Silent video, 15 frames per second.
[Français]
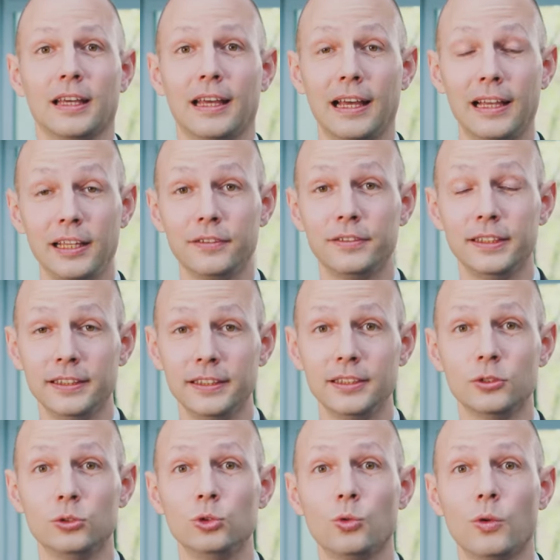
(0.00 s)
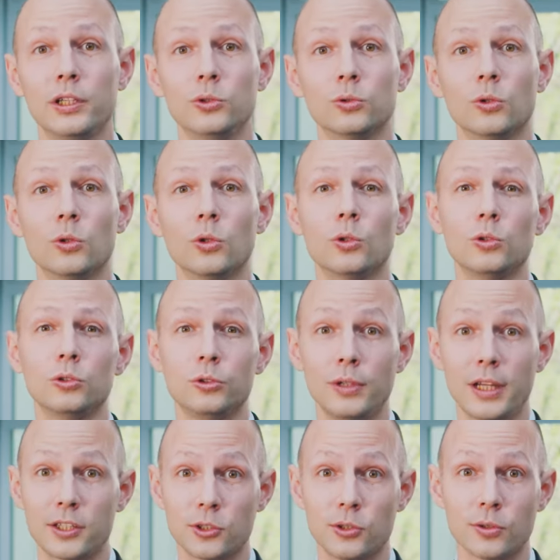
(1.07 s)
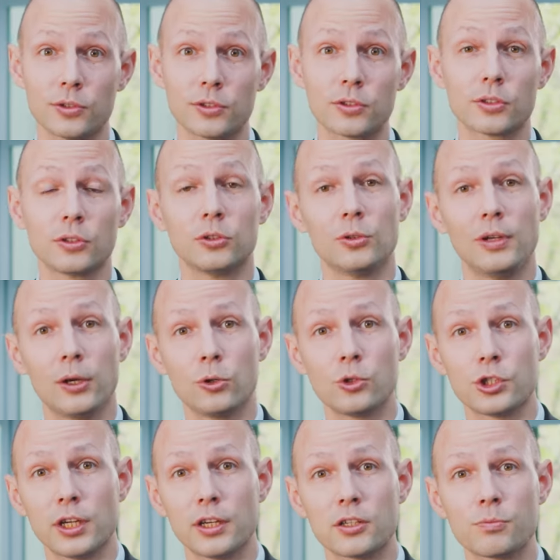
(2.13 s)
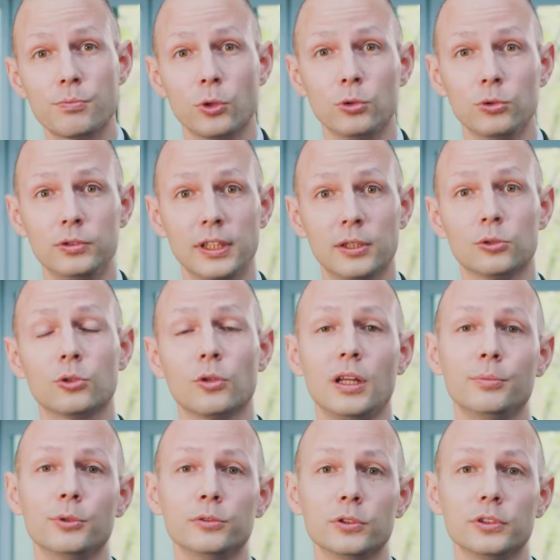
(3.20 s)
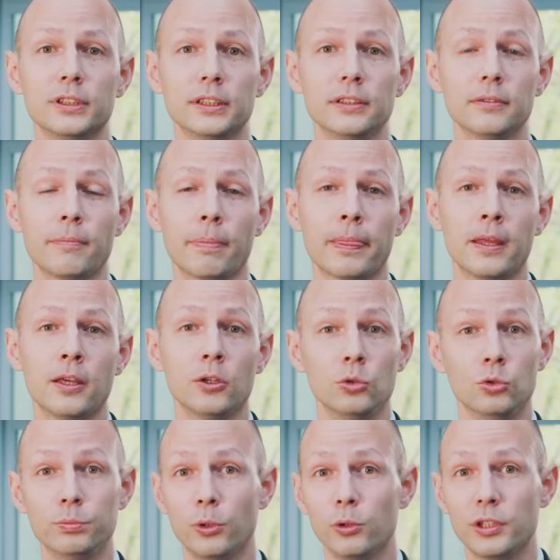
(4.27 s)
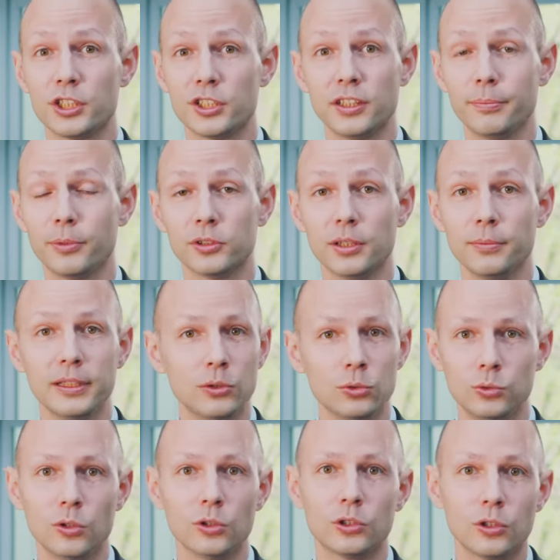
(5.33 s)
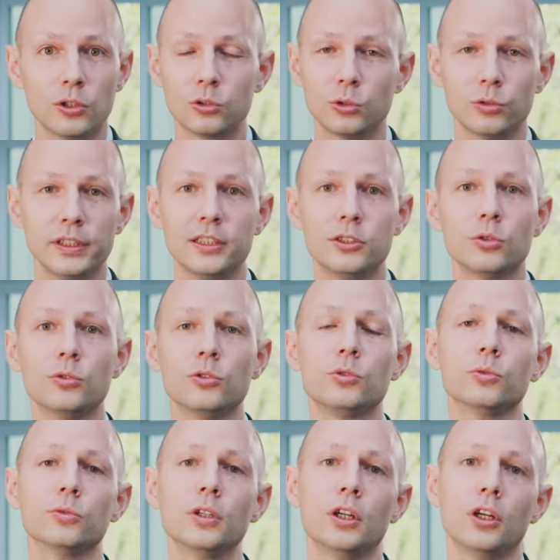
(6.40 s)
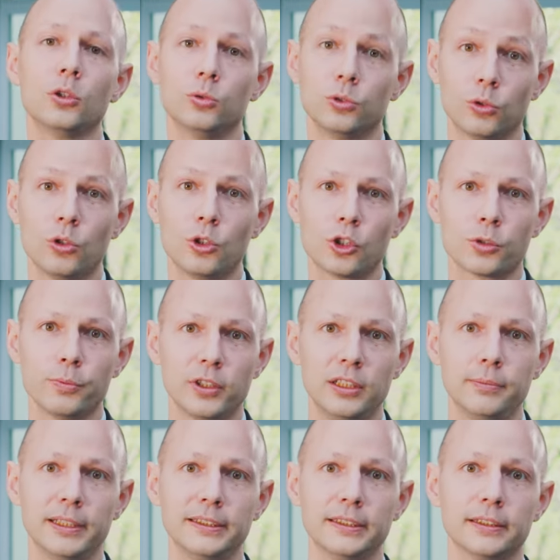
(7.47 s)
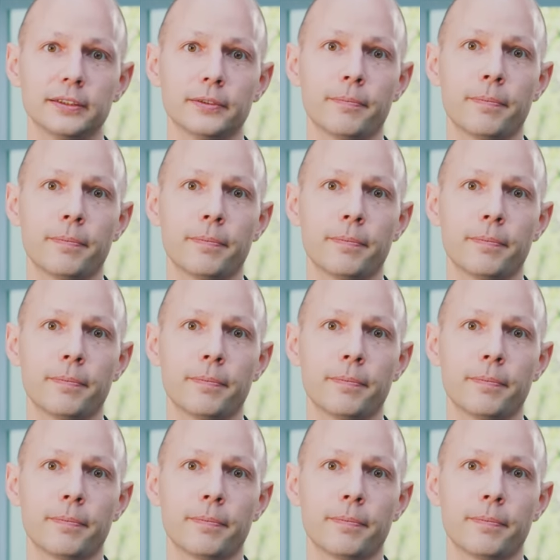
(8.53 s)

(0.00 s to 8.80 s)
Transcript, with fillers: À l'AFD, nous croyons au rôle de la science, de la recherche pour lutter contre la pauvreté, nous protéger des pandémies ou encore trouver des solutions contre le changement climatique.